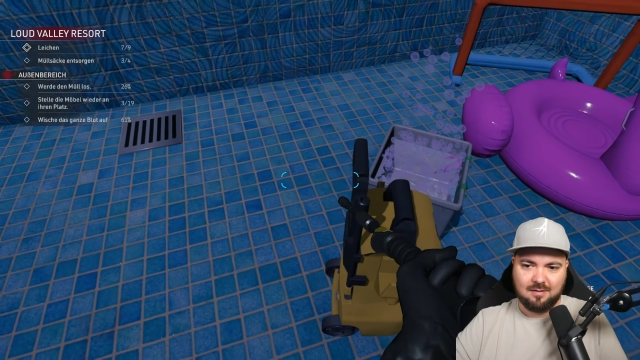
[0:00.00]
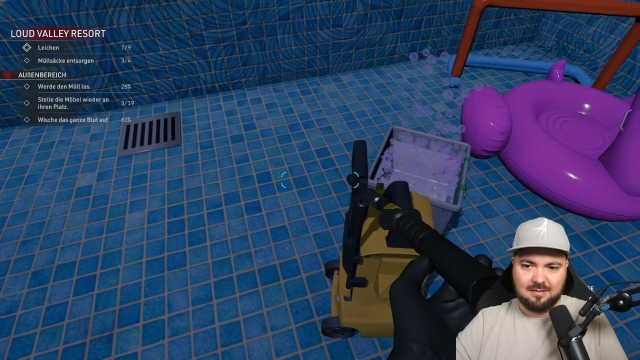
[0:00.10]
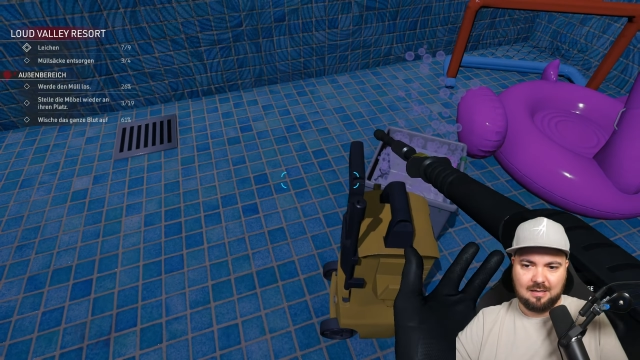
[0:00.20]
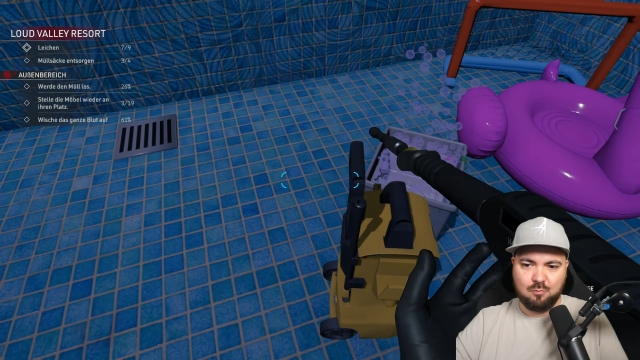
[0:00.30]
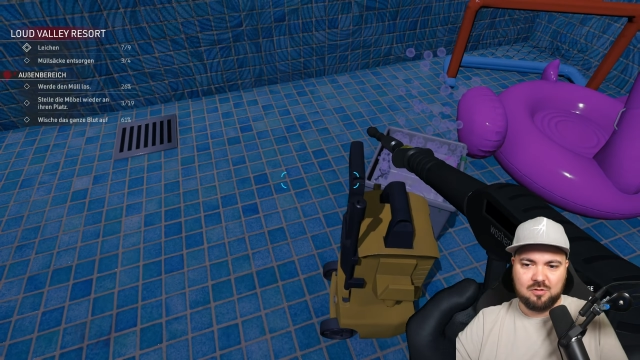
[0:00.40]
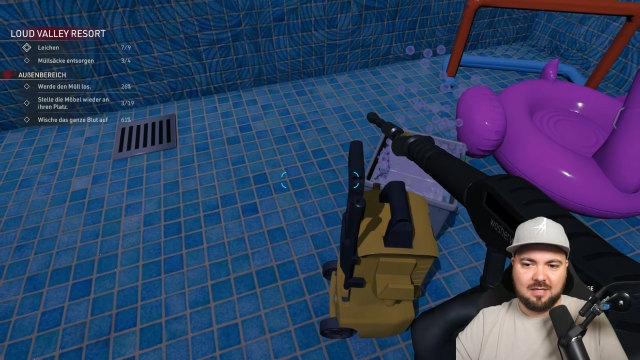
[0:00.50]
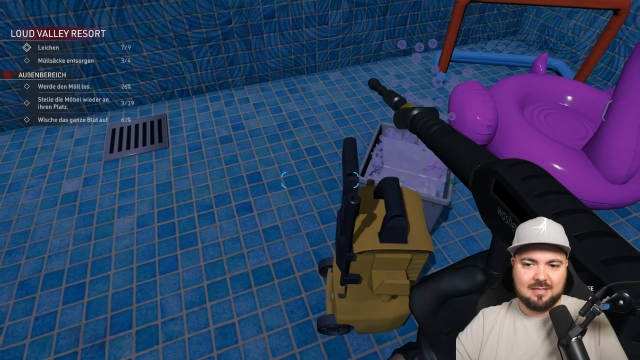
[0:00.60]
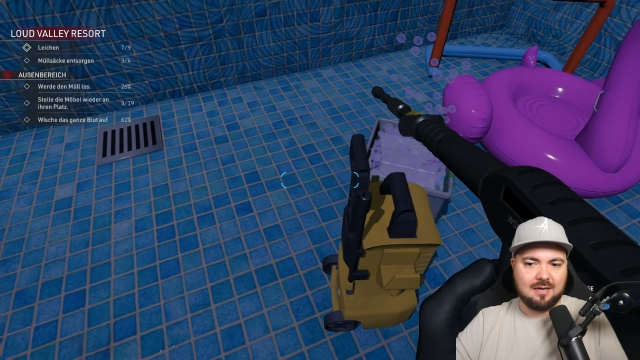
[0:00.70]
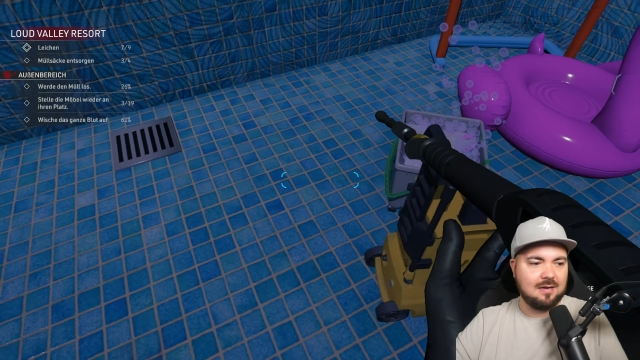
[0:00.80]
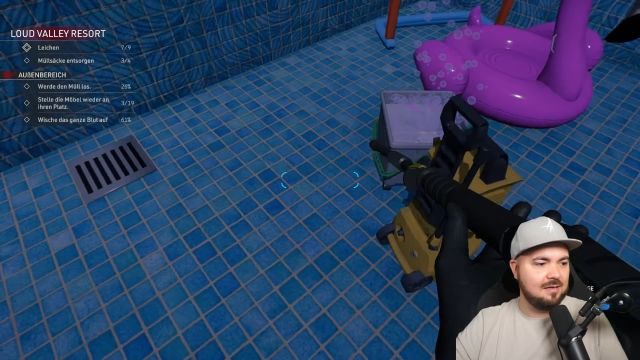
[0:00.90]
Da muss der
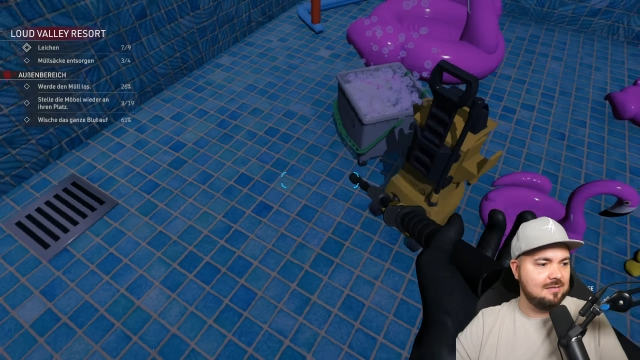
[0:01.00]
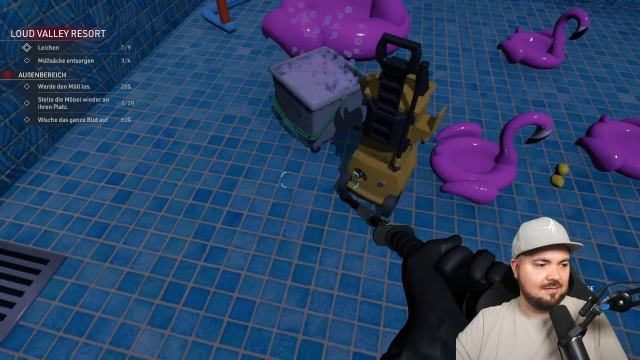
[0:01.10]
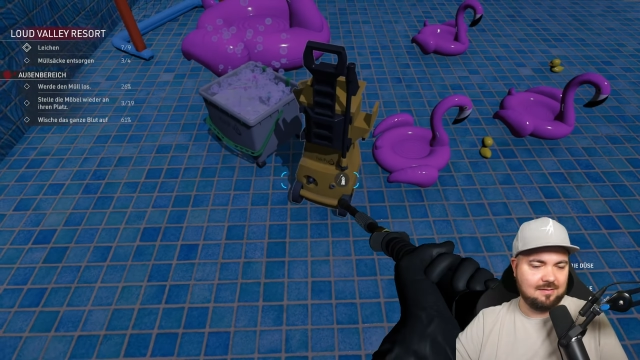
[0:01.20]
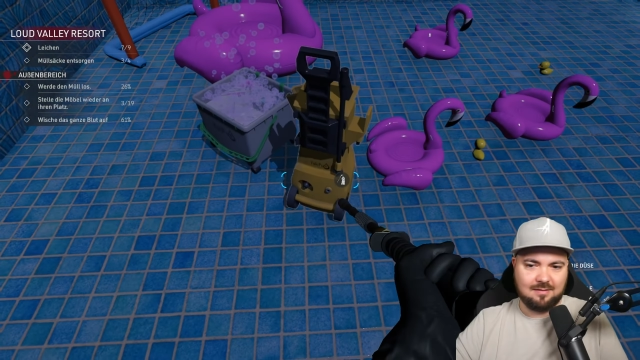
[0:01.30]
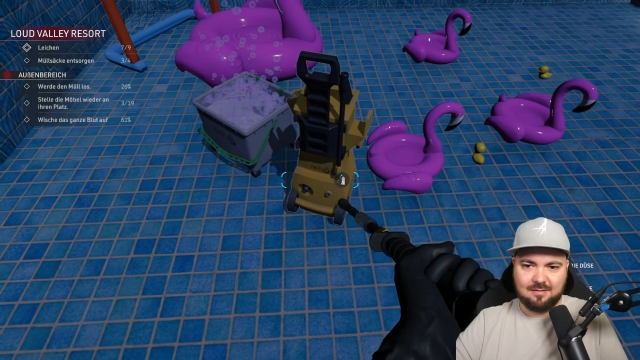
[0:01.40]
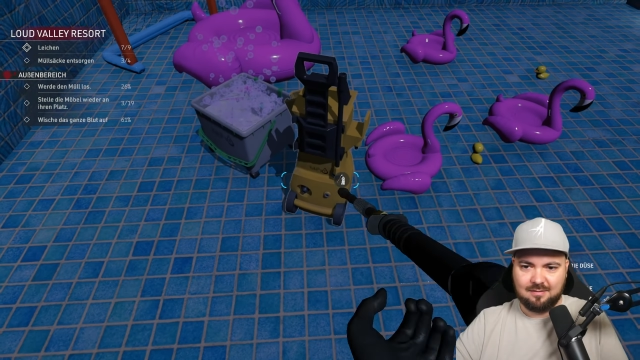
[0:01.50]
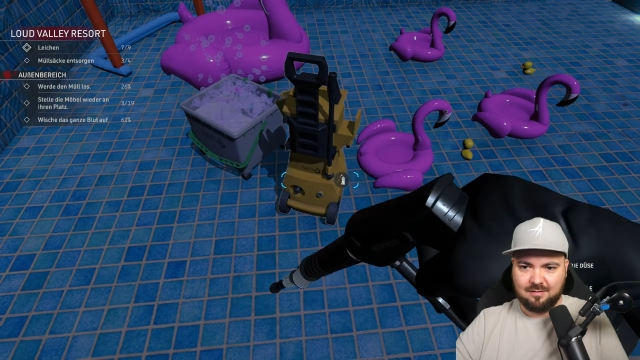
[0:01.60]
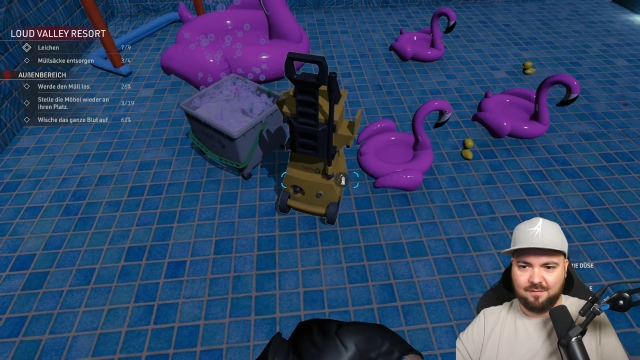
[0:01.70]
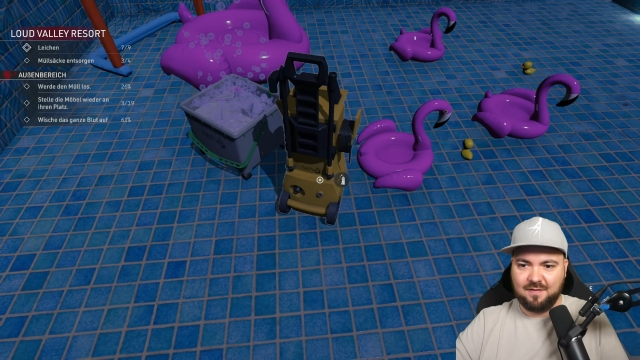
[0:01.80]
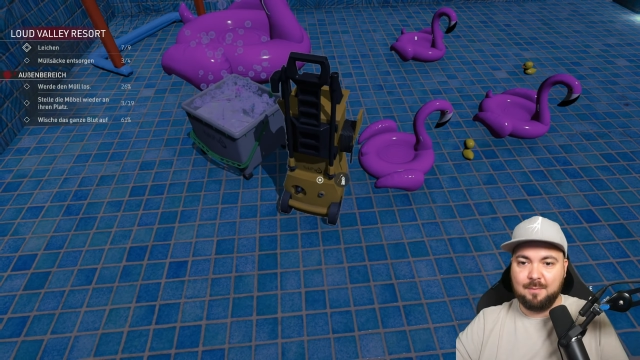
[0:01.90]
Dank halt äh,
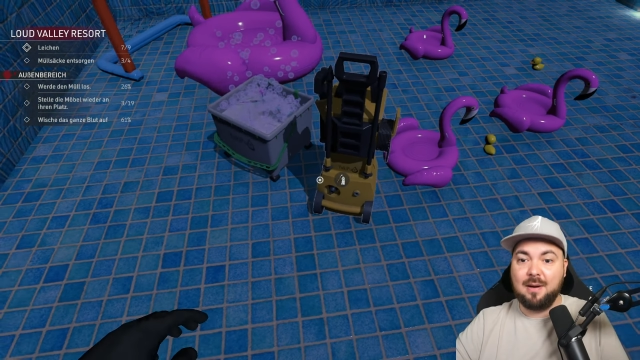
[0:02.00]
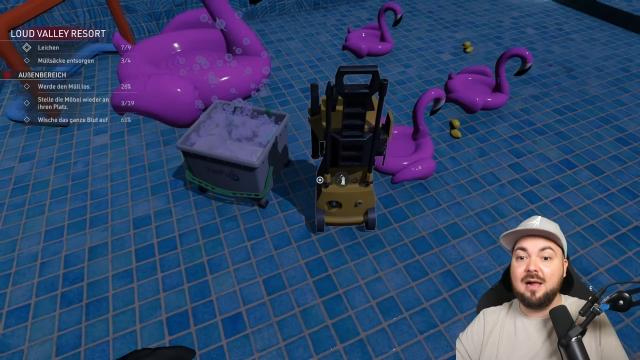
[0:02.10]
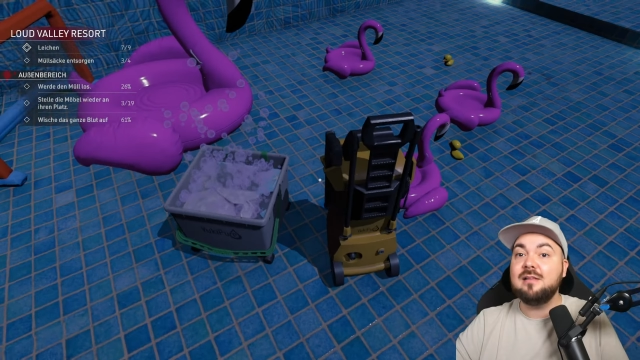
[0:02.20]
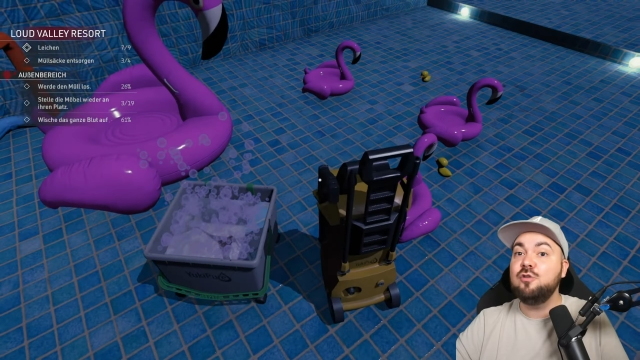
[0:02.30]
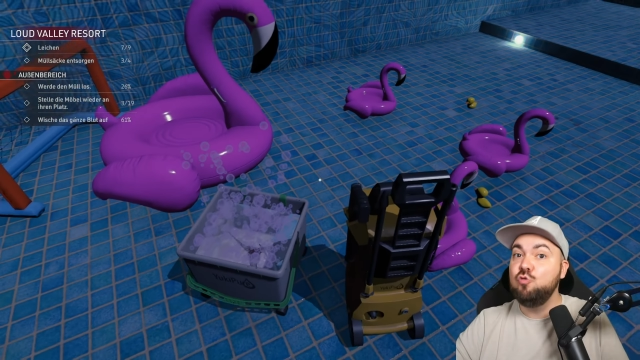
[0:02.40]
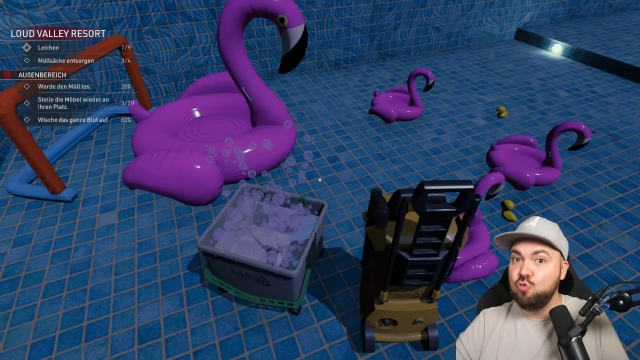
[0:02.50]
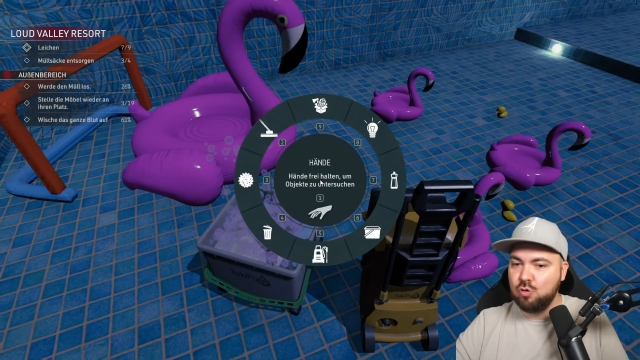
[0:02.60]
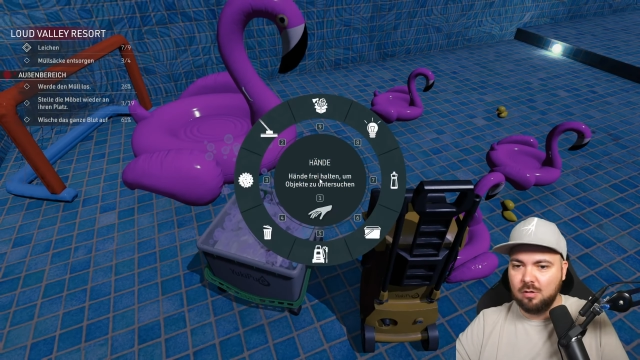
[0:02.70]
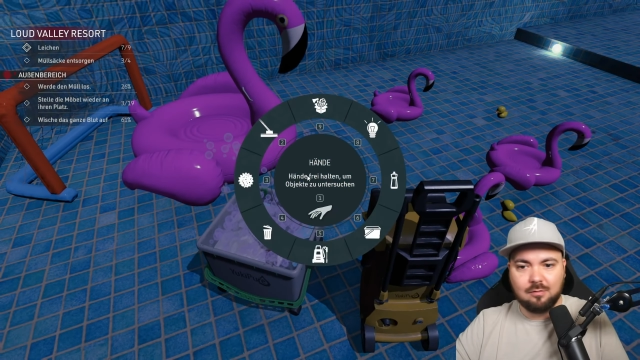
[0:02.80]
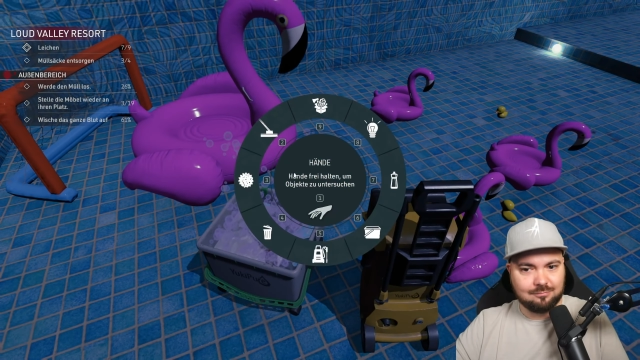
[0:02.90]
verbal
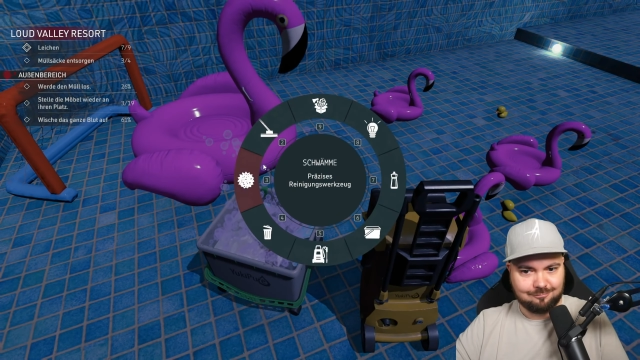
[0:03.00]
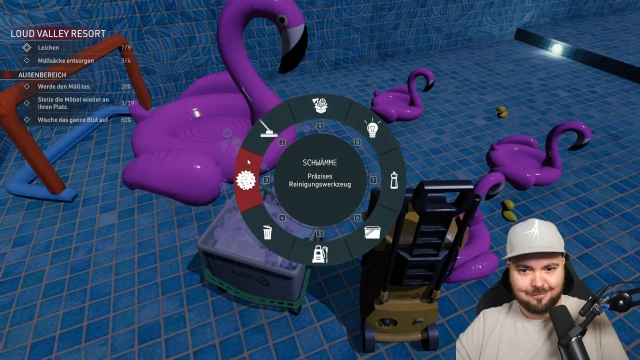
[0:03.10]
genügen.